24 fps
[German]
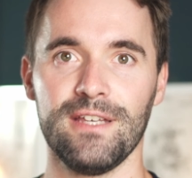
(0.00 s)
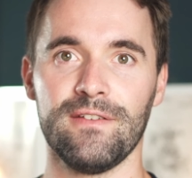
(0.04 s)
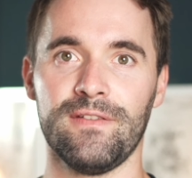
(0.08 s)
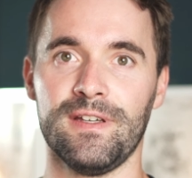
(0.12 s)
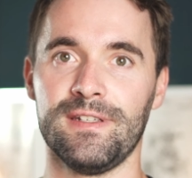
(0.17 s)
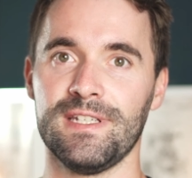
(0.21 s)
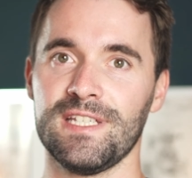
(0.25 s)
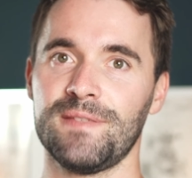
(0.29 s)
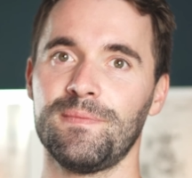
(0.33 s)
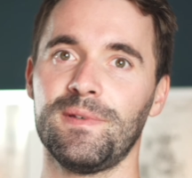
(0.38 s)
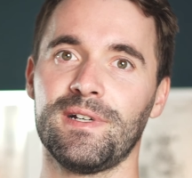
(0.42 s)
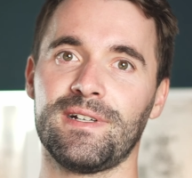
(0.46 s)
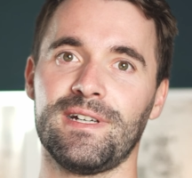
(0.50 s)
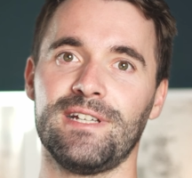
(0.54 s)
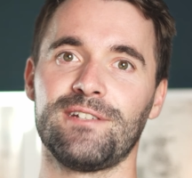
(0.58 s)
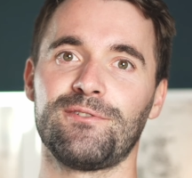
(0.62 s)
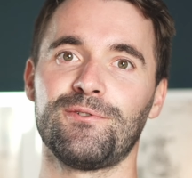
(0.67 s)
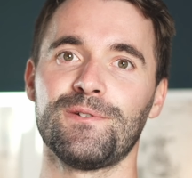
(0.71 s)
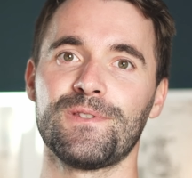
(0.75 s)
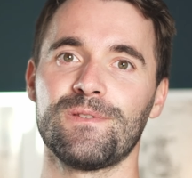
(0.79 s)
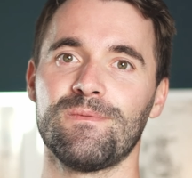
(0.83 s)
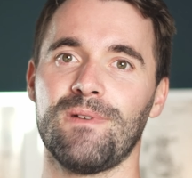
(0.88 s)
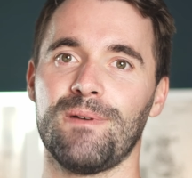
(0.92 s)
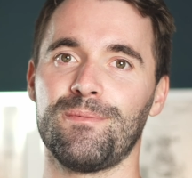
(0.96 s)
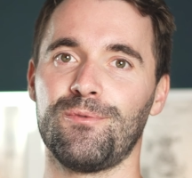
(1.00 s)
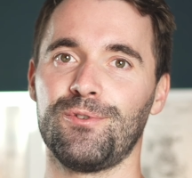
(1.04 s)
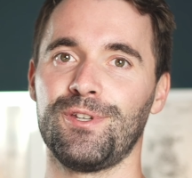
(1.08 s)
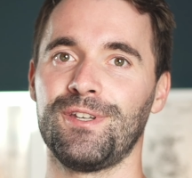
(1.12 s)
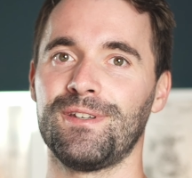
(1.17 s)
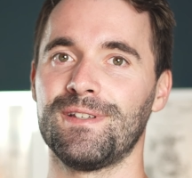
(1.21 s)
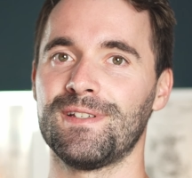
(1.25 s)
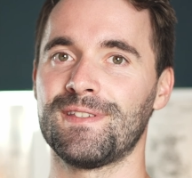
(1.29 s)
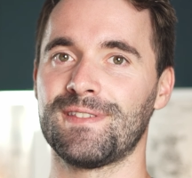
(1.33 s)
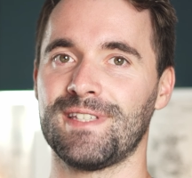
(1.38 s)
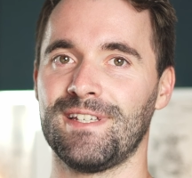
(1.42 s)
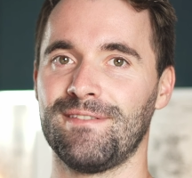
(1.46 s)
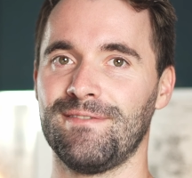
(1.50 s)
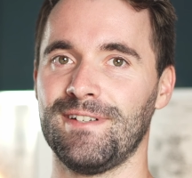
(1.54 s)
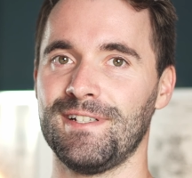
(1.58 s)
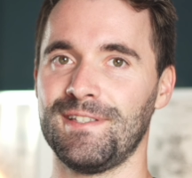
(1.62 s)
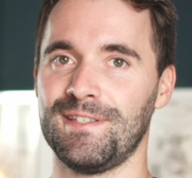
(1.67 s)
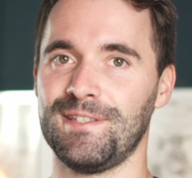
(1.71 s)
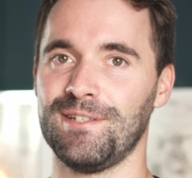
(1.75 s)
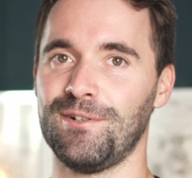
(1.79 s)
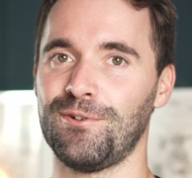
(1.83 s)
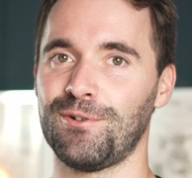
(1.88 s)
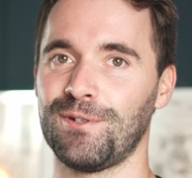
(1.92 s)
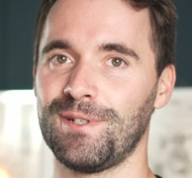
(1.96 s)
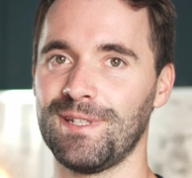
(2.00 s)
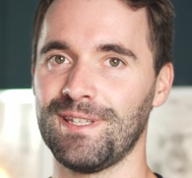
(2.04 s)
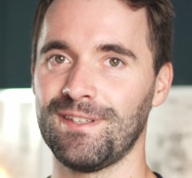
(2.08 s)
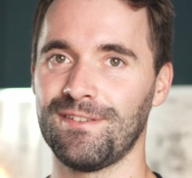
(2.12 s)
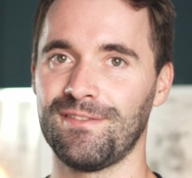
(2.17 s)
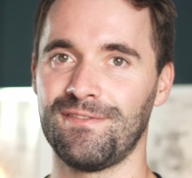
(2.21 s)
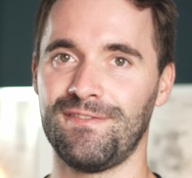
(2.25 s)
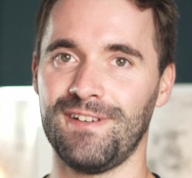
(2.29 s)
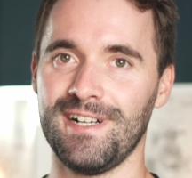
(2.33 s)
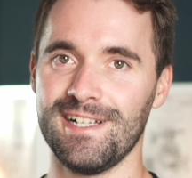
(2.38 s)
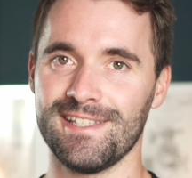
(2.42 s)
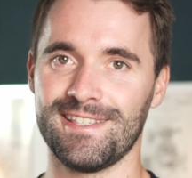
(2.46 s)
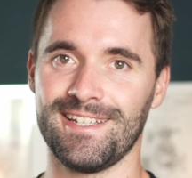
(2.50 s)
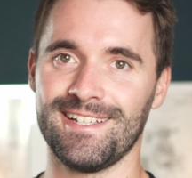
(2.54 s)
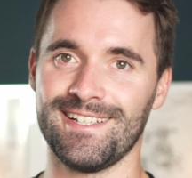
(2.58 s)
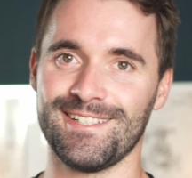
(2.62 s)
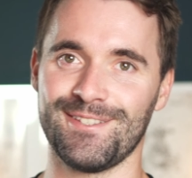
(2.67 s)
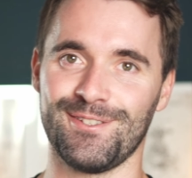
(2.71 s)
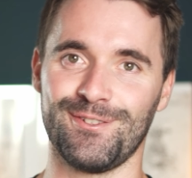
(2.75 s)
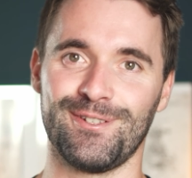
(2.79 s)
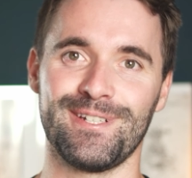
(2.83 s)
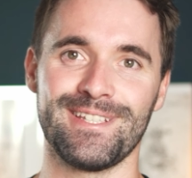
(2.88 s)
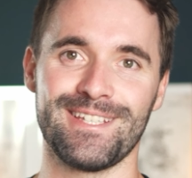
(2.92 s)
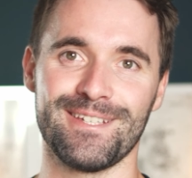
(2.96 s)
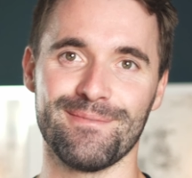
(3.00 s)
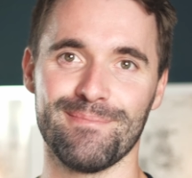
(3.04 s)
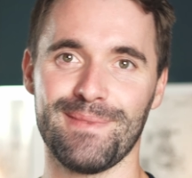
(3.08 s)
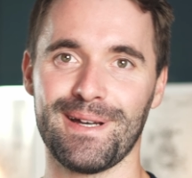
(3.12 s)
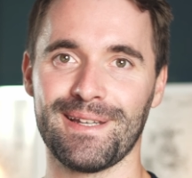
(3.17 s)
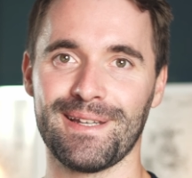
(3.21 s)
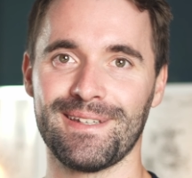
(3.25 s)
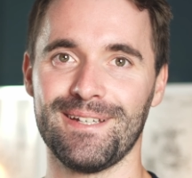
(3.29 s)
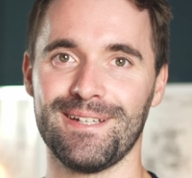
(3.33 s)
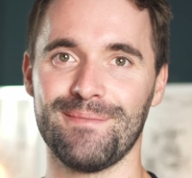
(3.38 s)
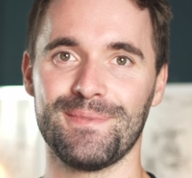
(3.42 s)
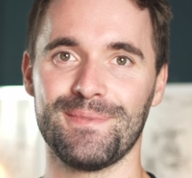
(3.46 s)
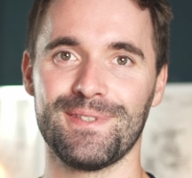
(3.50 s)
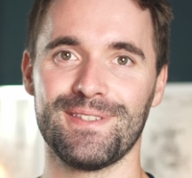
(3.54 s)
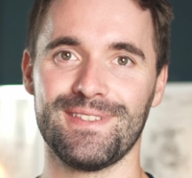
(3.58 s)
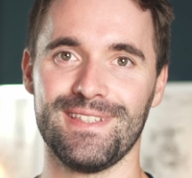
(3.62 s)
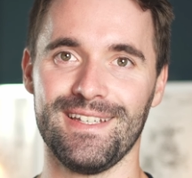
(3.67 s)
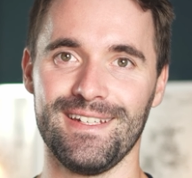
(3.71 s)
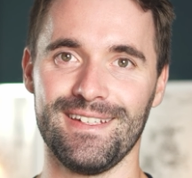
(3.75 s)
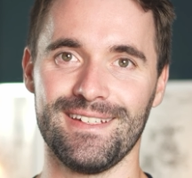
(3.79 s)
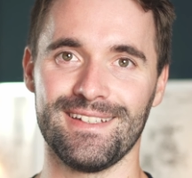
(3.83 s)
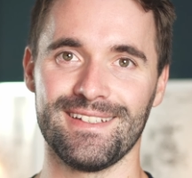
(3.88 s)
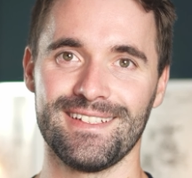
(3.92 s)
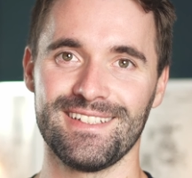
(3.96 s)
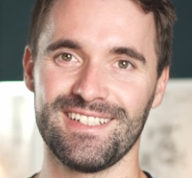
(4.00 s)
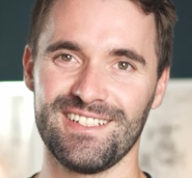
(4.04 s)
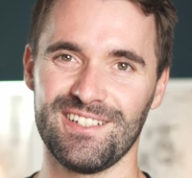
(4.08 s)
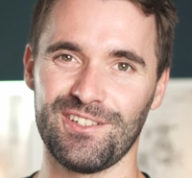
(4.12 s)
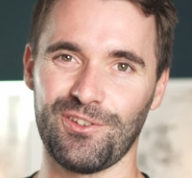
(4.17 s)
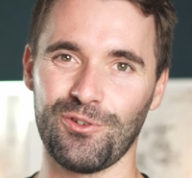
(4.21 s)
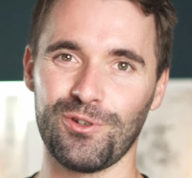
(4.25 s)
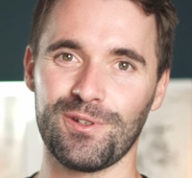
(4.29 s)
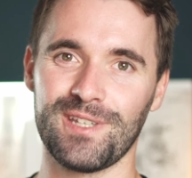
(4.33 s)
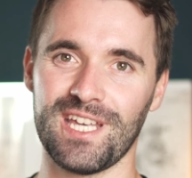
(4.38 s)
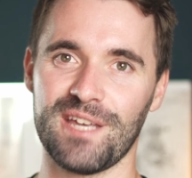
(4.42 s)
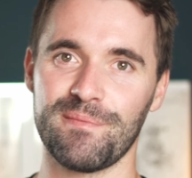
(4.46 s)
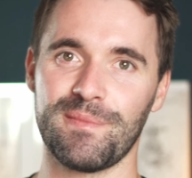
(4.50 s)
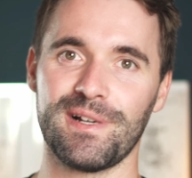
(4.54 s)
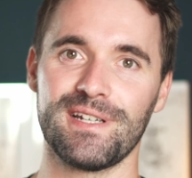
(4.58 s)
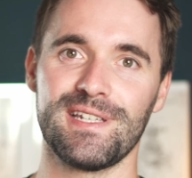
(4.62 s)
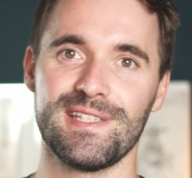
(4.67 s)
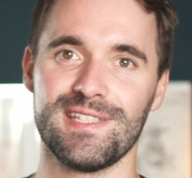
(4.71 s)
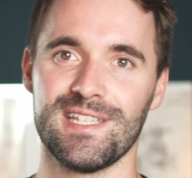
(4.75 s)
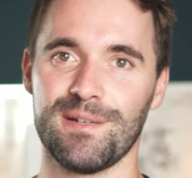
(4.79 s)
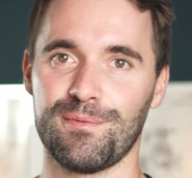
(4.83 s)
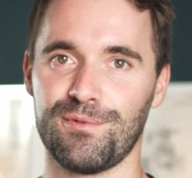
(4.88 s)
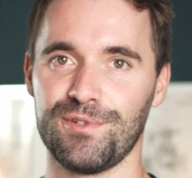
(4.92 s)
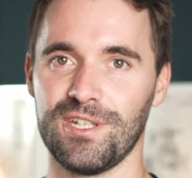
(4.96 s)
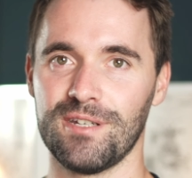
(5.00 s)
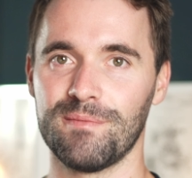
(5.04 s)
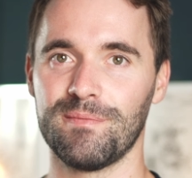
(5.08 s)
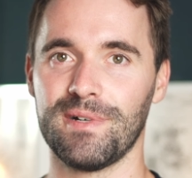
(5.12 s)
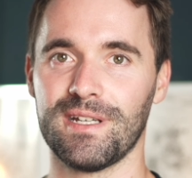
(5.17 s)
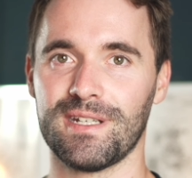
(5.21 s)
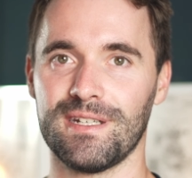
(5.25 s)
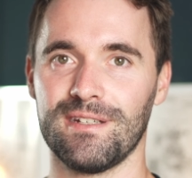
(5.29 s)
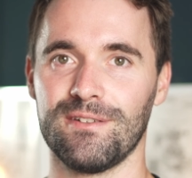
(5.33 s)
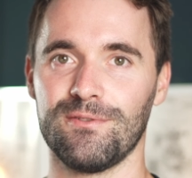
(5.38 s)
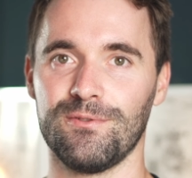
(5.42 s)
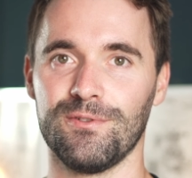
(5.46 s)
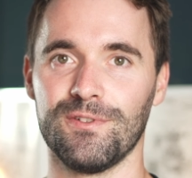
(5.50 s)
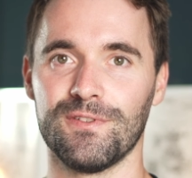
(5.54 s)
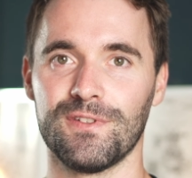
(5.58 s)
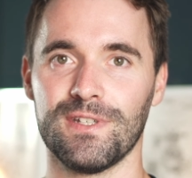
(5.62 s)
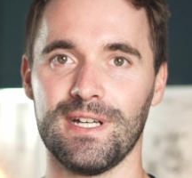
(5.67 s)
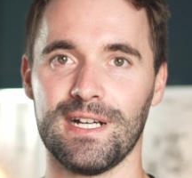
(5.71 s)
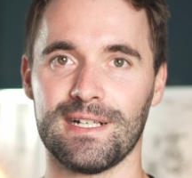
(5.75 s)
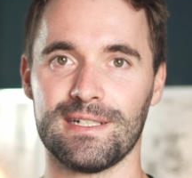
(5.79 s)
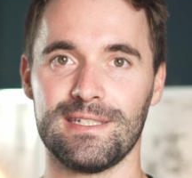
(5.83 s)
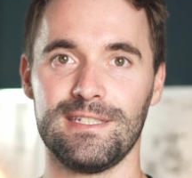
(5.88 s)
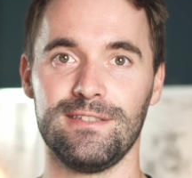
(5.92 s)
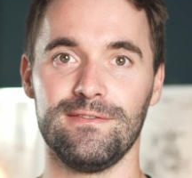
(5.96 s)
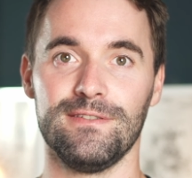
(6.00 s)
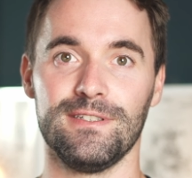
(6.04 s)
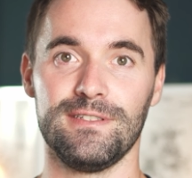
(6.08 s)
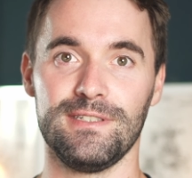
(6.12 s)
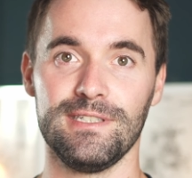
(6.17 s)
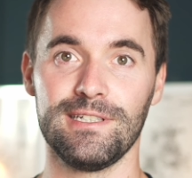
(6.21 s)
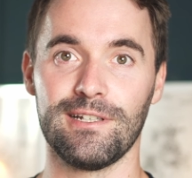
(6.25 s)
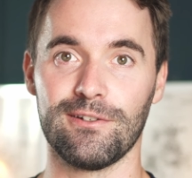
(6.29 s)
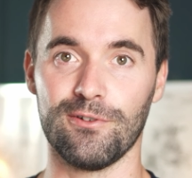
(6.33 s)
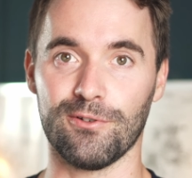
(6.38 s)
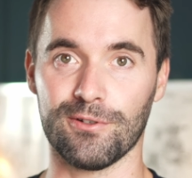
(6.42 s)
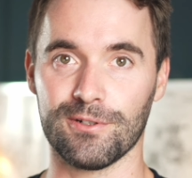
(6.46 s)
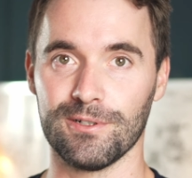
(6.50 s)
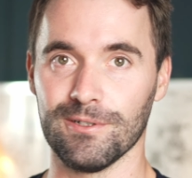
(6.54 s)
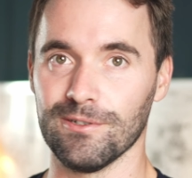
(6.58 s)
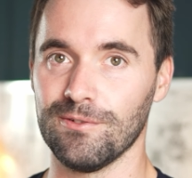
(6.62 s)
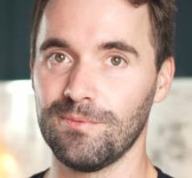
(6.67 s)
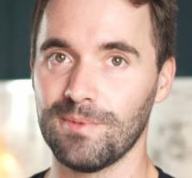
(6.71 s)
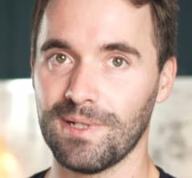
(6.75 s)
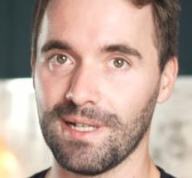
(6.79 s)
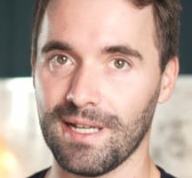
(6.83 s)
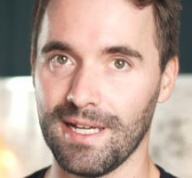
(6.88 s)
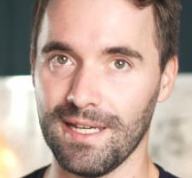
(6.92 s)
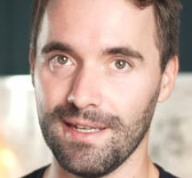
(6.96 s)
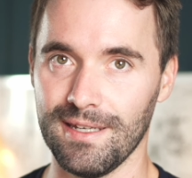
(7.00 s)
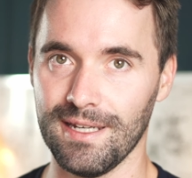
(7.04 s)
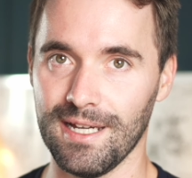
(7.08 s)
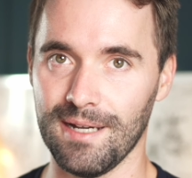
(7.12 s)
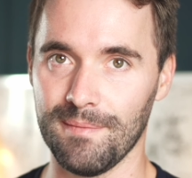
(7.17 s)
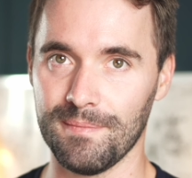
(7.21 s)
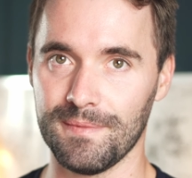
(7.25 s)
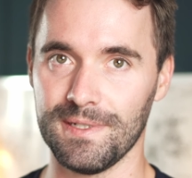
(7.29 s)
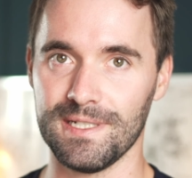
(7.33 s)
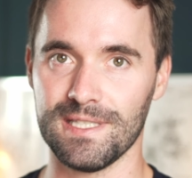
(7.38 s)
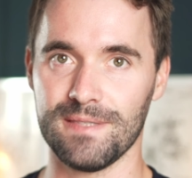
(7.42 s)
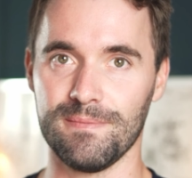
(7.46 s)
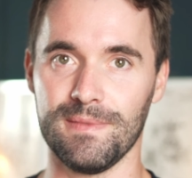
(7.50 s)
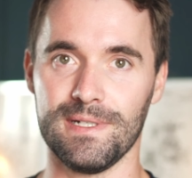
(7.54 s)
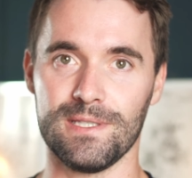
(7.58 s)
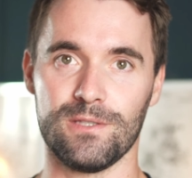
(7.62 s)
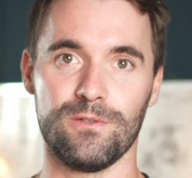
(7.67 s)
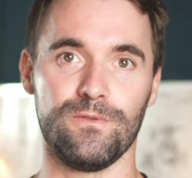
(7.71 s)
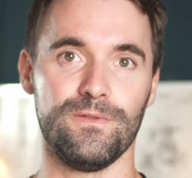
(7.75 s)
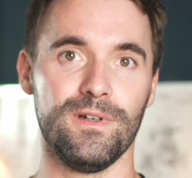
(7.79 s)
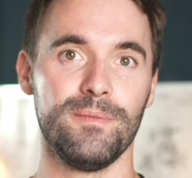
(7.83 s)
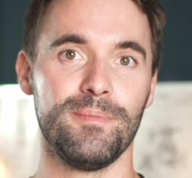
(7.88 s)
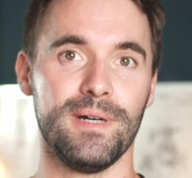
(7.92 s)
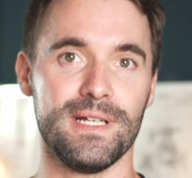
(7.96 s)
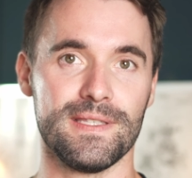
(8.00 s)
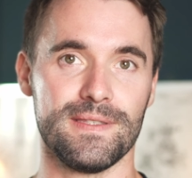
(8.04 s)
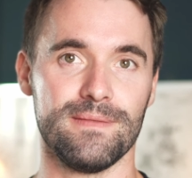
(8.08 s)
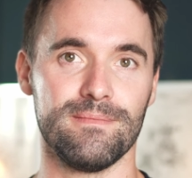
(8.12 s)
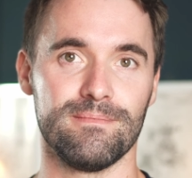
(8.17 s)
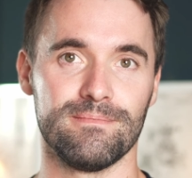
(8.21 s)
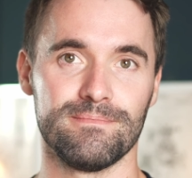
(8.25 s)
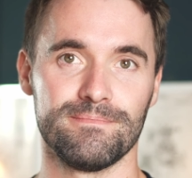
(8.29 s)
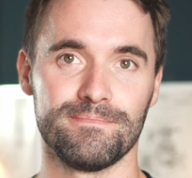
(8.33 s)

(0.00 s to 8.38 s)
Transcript: Wenn das mal kein Grund zum Abonnieren ist, dann weiß ich auch nicht. Falls ihr das also noch nicht gemacht habt, dann drückt gerne mal diesen Abonnieren-Button und aktiviert die Glocke, um keine Updates mehr zu verpassen.